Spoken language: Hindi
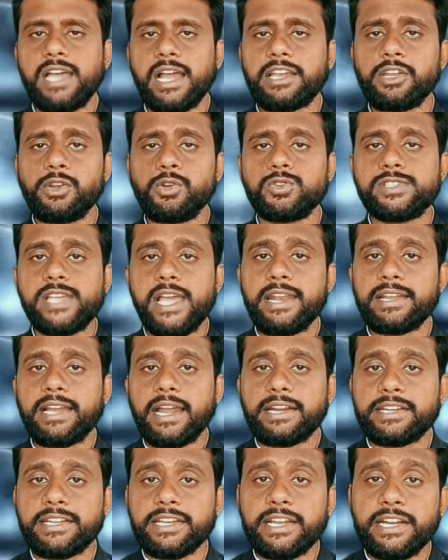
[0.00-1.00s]
जाकिर
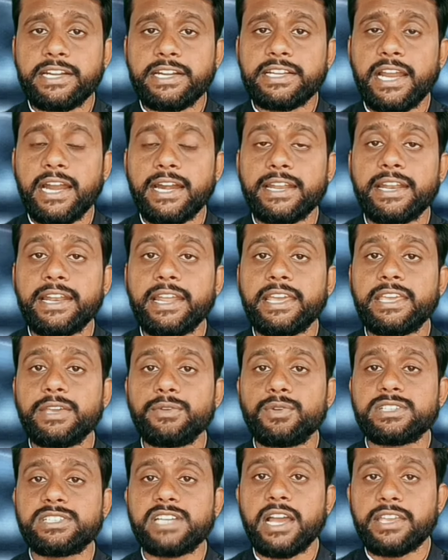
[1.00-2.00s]
हुसैन का टिकट कटने
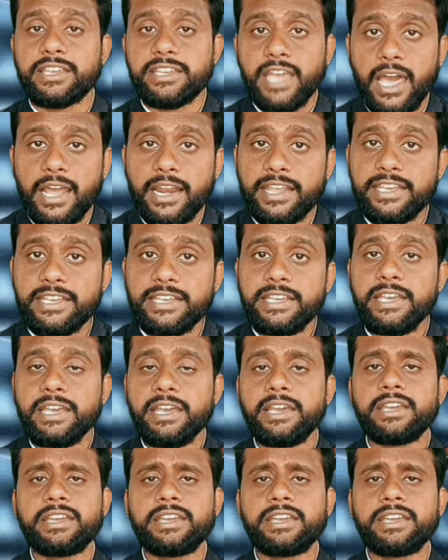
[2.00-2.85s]
की वजह क्या रही